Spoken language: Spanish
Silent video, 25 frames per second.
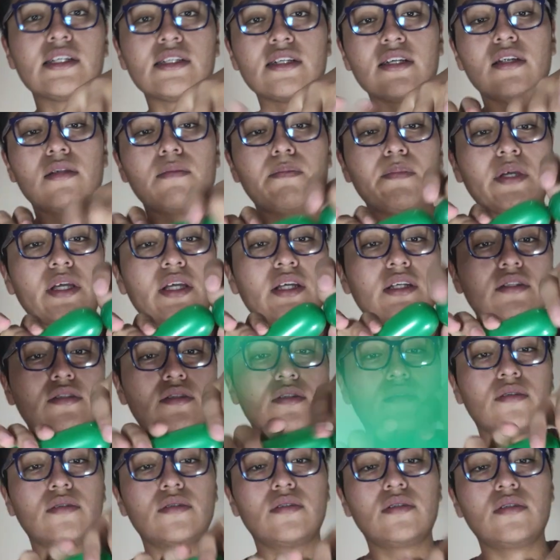hacer el
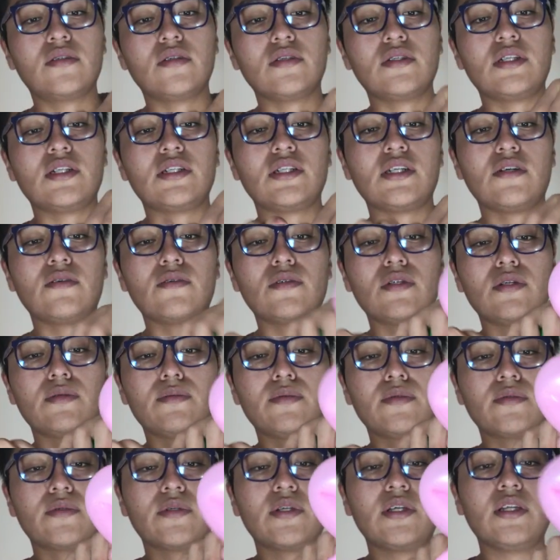pellizco. Entonces hago una
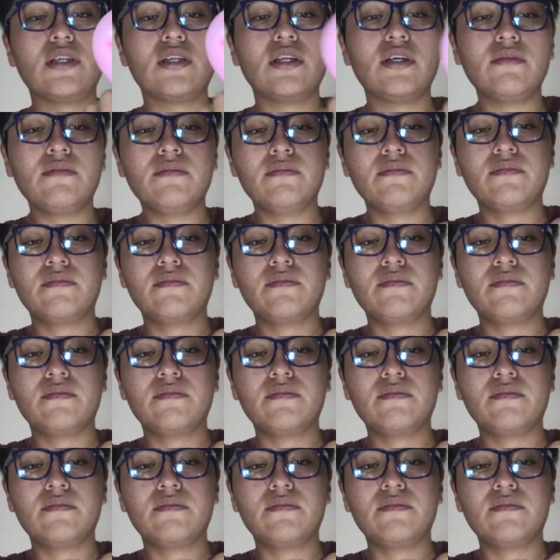burbujita,